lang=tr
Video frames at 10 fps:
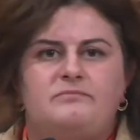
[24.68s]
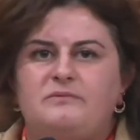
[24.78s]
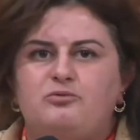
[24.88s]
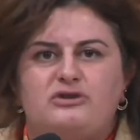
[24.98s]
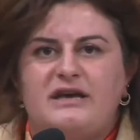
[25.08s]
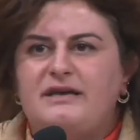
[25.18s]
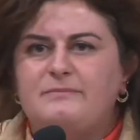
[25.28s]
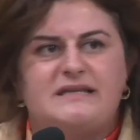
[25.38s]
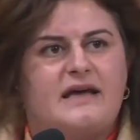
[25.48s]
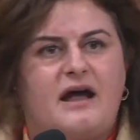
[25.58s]
Burada
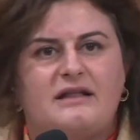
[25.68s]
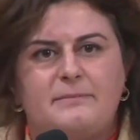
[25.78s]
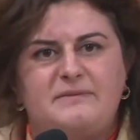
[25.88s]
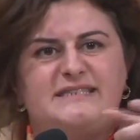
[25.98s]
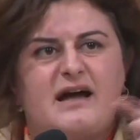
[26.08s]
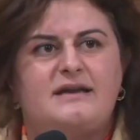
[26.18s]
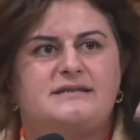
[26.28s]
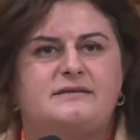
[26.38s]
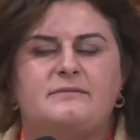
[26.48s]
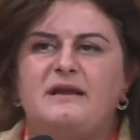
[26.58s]
kimse herhalde bir
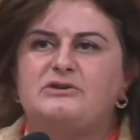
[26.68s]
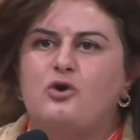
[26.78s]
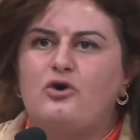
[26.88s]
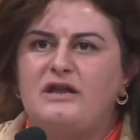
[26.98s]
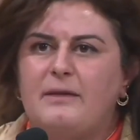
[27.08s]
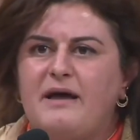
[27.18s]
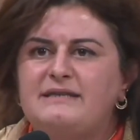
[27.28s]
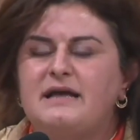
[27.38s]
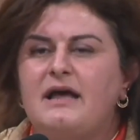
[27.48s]
tanesini bile söyleyemez.